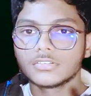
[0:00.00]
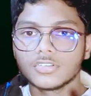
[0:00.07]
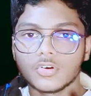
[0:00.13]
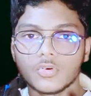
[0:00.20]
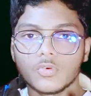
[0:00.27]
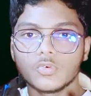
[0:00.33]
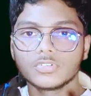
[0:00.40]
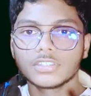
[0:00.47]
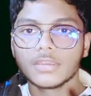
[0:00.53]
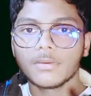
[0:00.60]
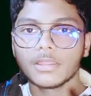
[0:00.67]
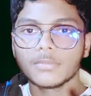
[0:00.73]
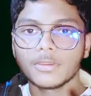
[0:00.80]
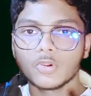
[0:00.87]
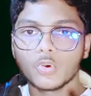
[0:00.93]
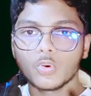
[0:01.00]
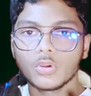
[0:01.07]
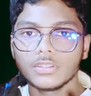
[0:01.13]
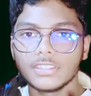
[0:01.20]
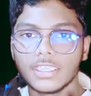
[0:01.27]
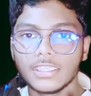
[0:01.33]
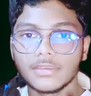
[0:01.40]
सो so, उसके बाद मेरे को
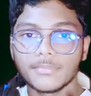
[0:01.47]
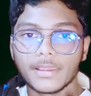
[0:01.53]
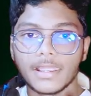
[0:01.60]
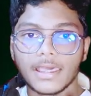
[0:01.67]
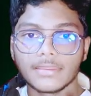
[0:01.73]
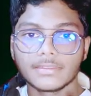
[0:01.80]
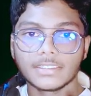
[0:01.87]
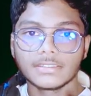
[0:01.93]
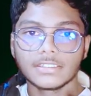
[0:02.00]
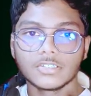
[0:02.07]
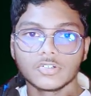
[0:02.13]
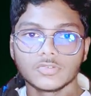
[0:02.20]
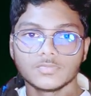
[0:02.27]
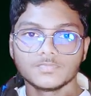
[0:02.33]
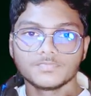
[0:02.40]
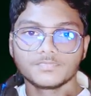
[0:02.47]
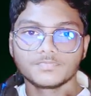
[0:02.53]
ये मेल आता है देखो